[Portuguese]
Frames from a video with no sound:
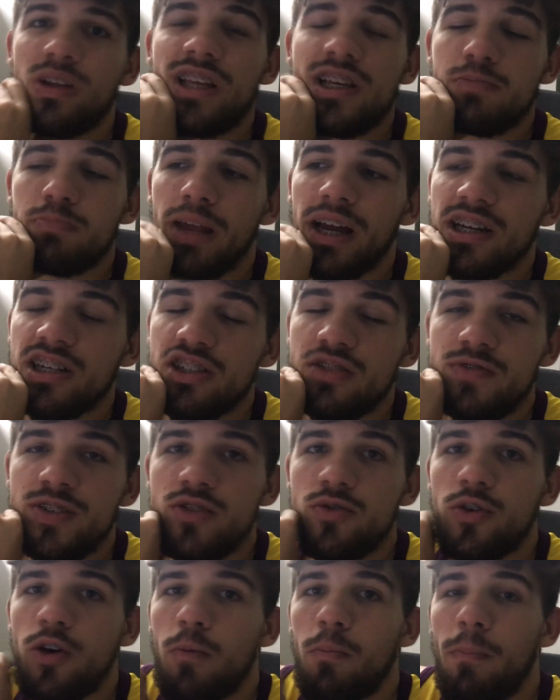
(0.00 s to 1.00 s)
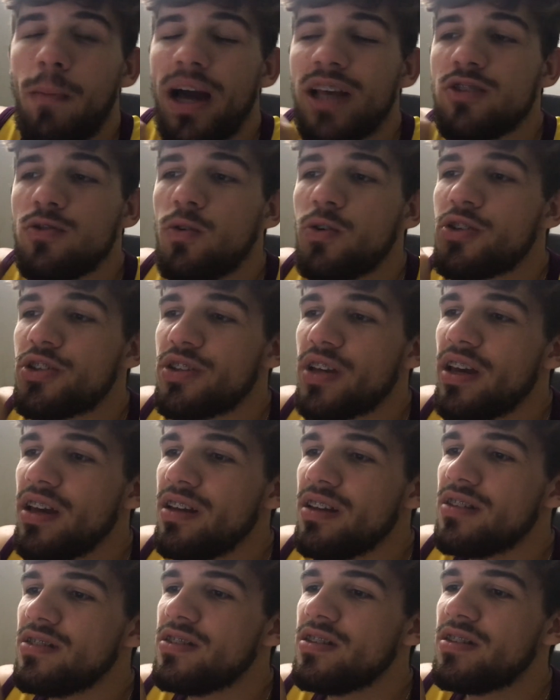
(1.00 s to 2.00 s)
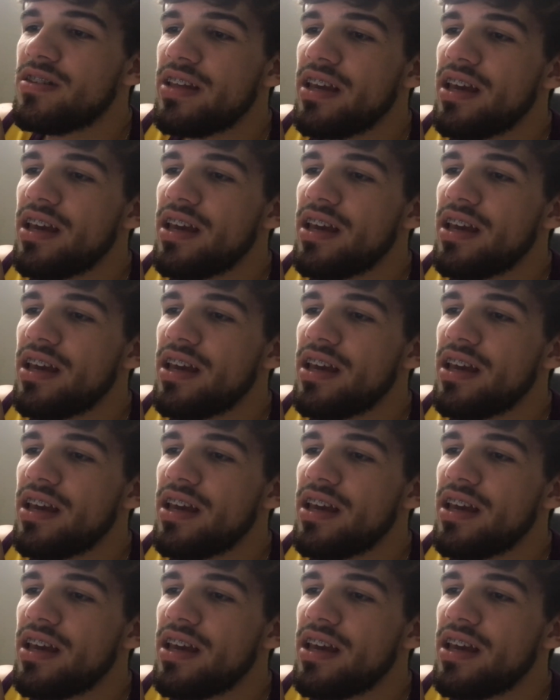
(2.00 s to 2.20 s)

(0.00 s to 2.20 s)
uma das placas de vídeo que eu mais gostei de